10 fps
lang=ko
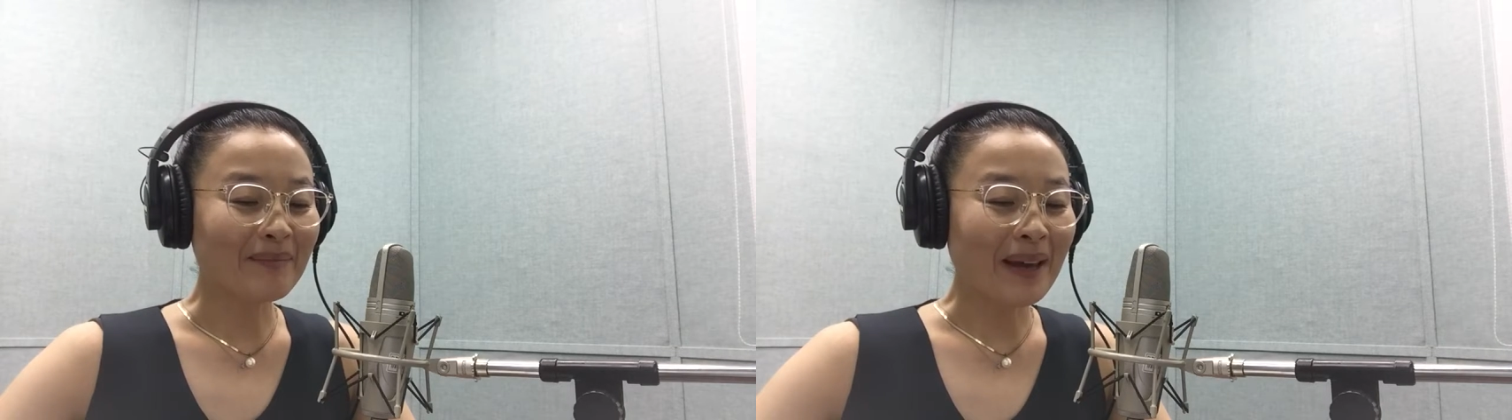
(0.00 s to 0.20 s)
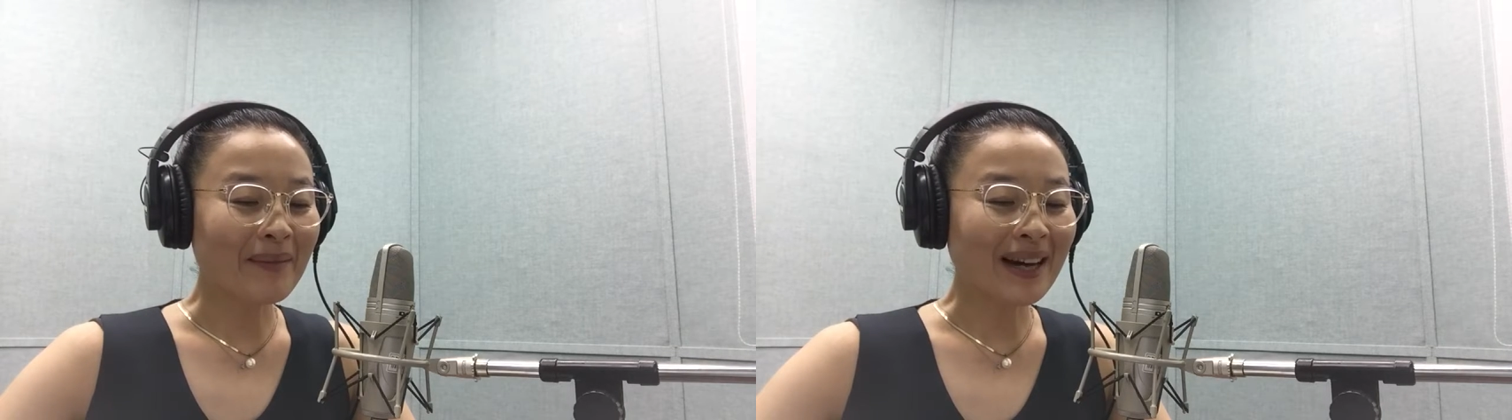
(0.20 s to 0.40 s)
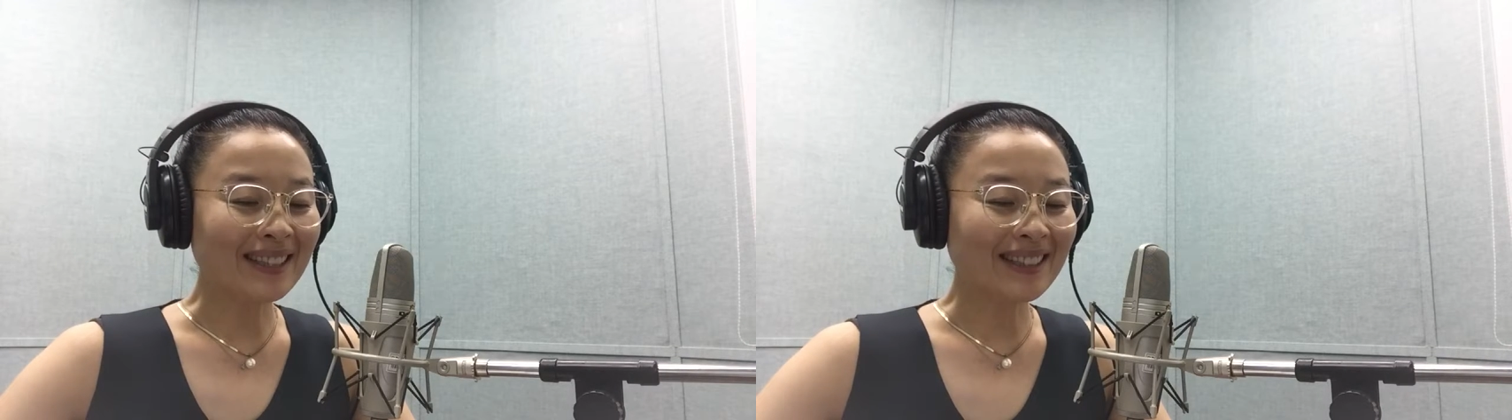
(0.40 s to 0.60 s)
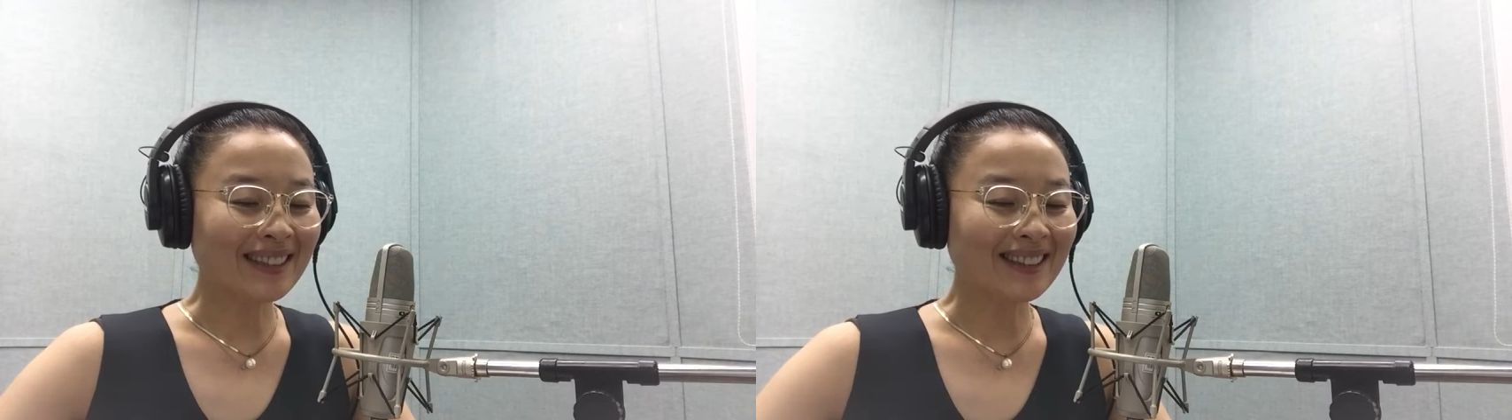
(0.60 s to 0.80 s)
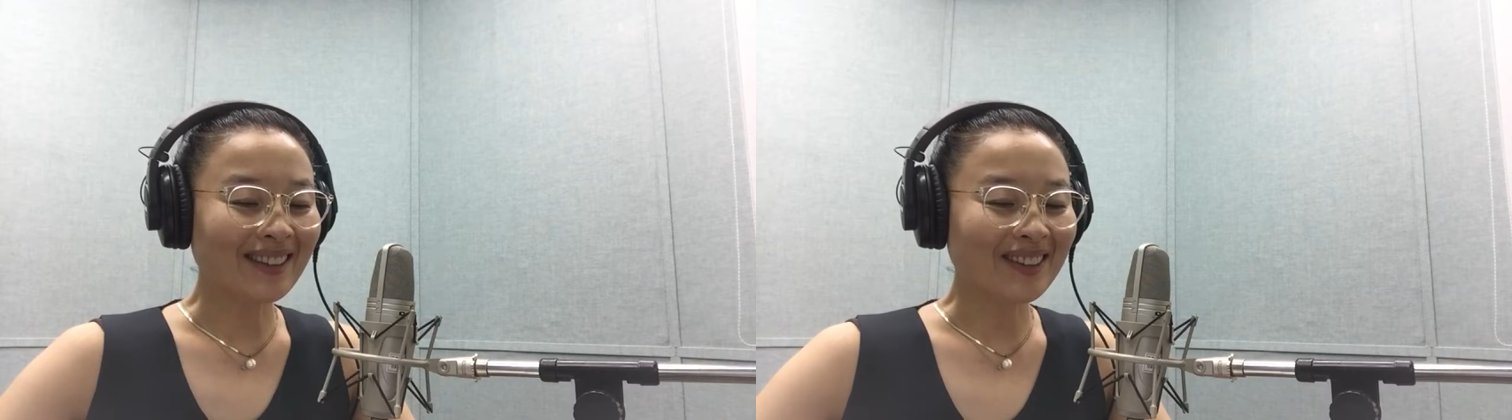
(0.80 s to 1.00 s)

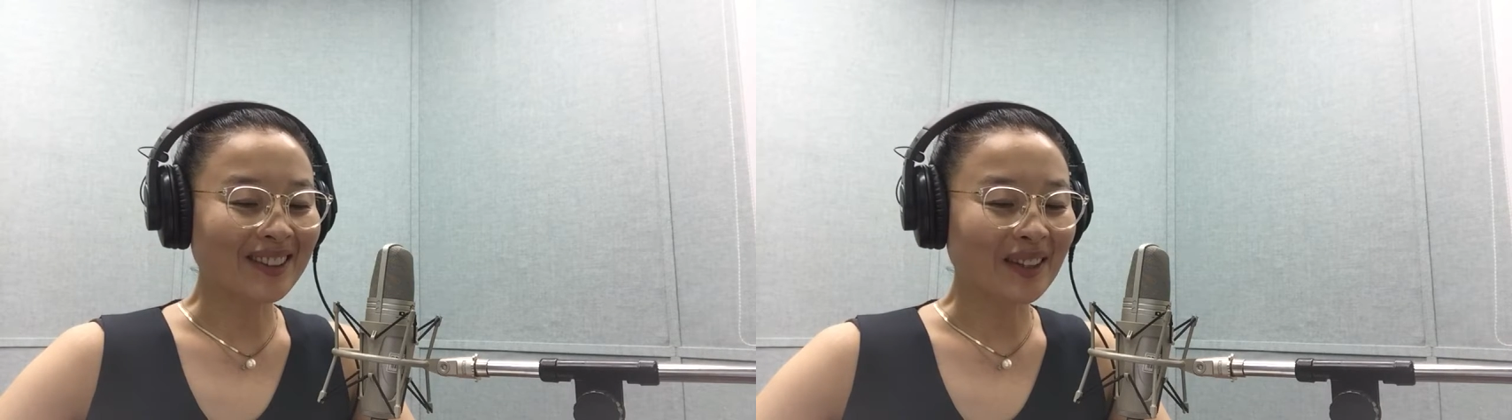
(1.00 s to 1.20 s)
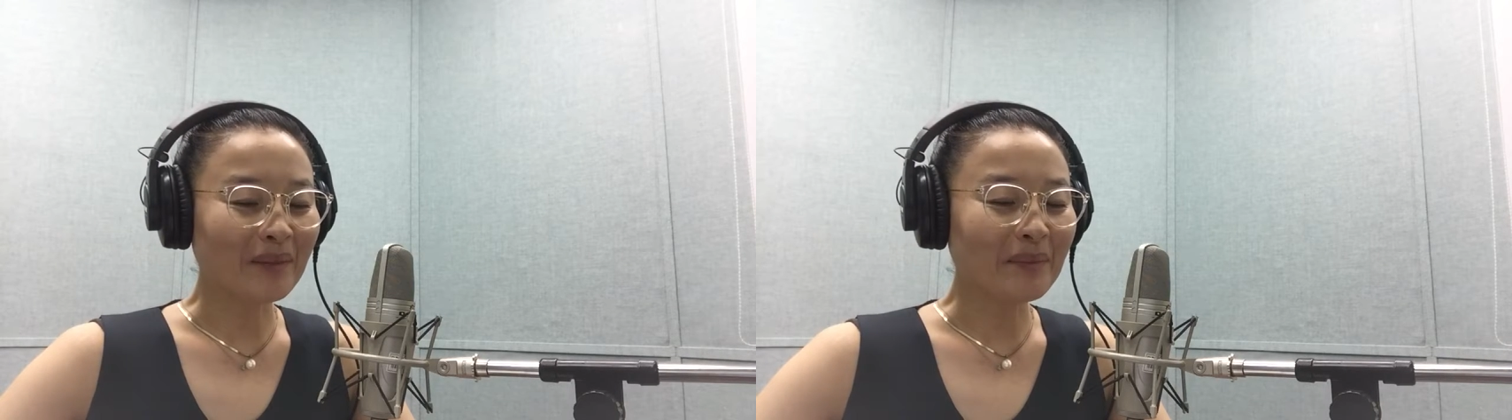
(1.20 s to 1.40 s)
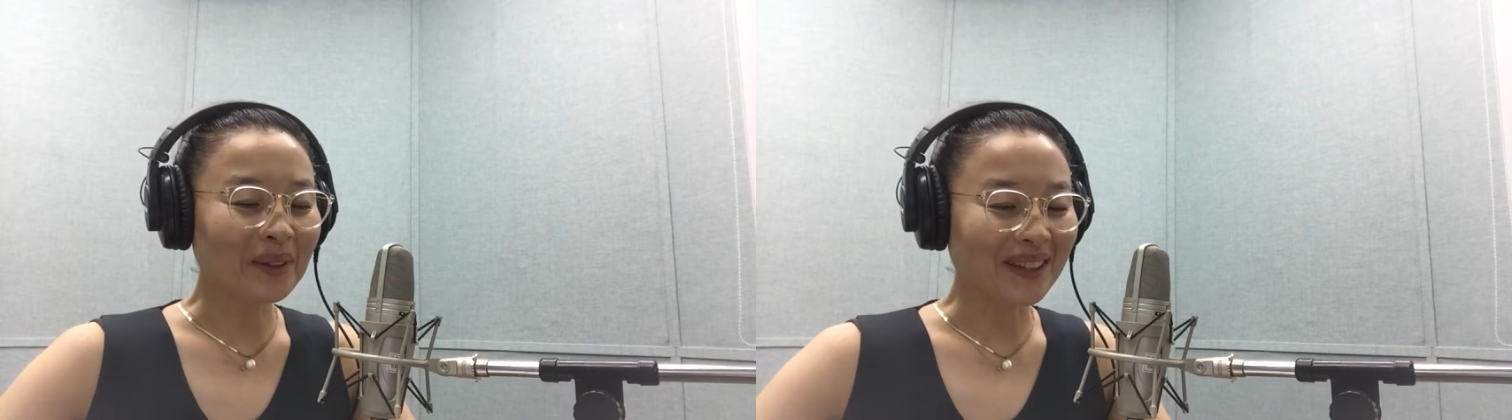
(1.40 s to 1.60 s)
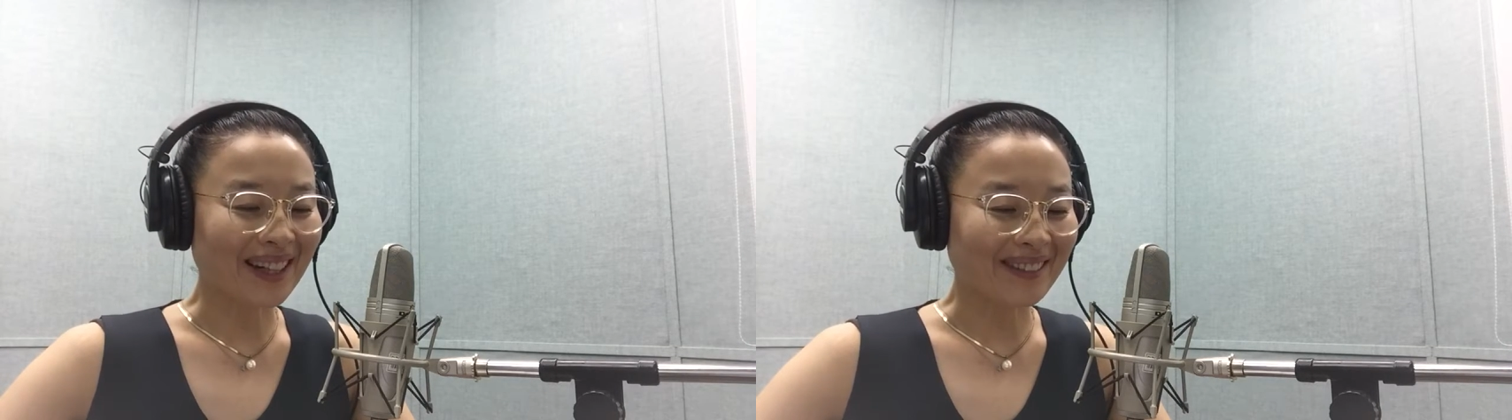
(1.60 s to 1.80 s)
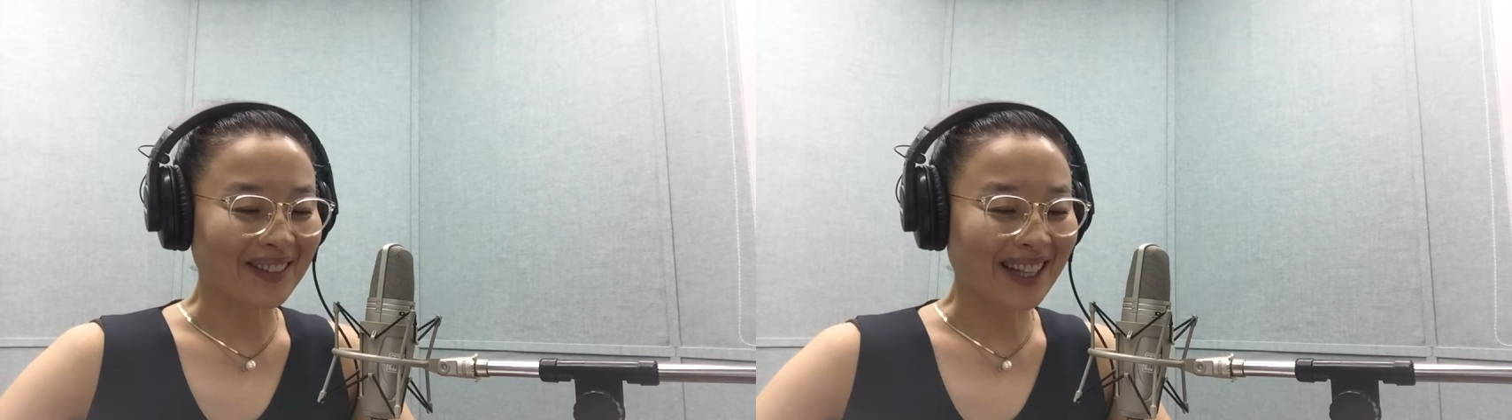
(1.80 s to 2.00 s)
매만지는 것처럼
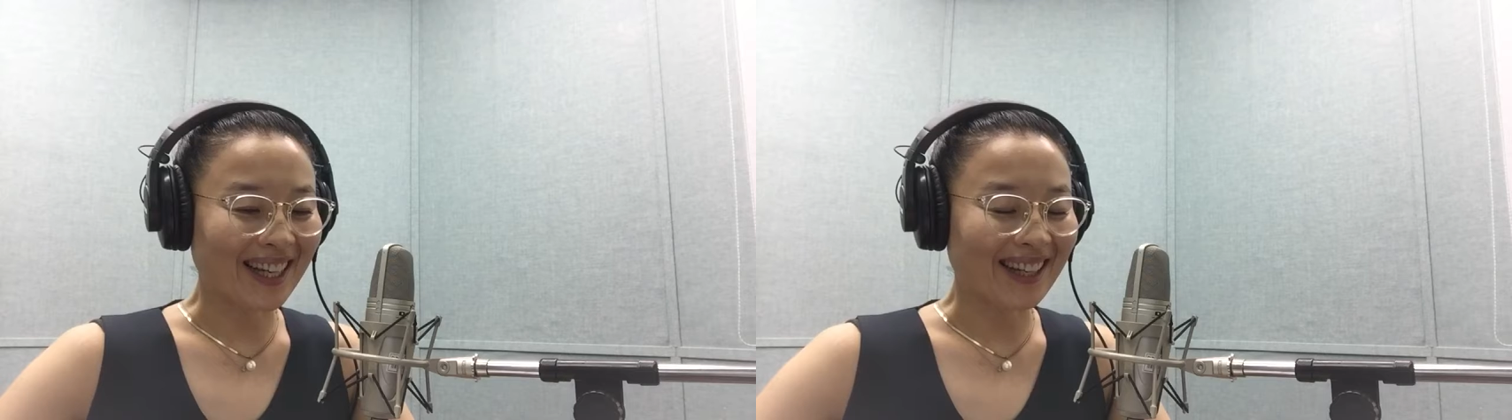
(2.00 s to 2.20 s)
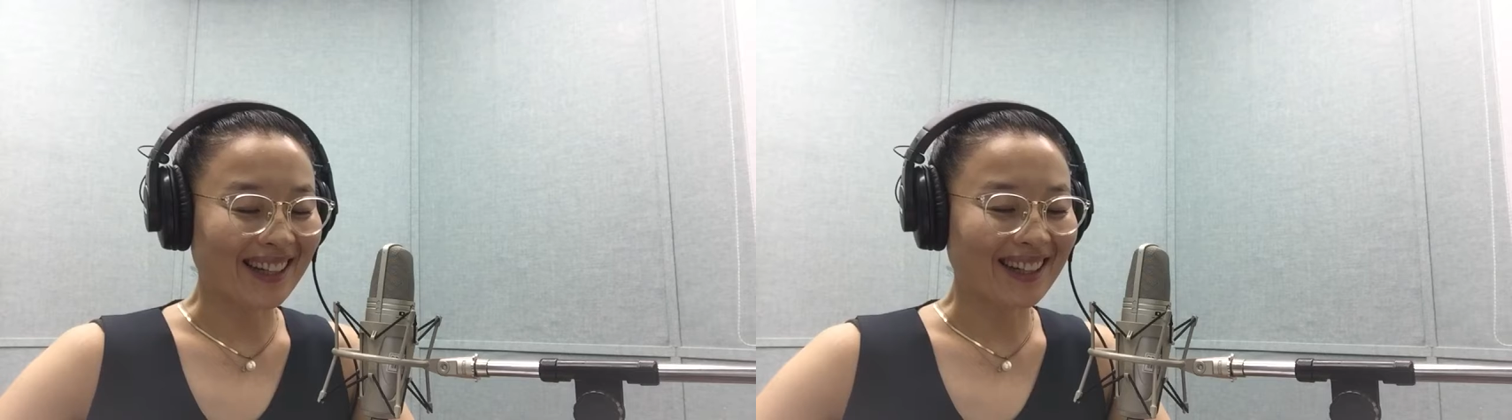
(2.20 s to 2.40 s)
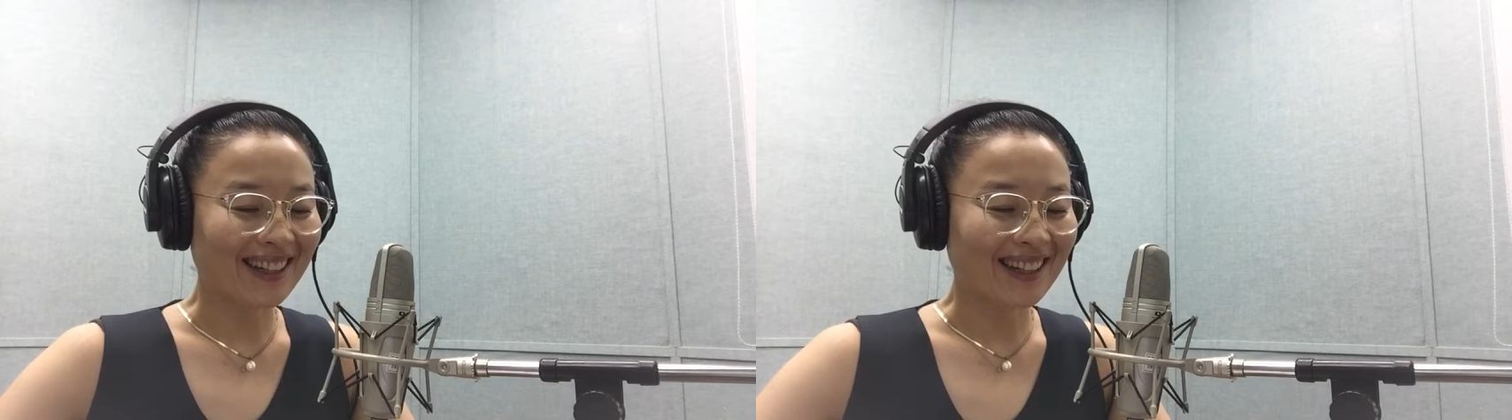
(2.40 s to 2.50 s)
보드랍게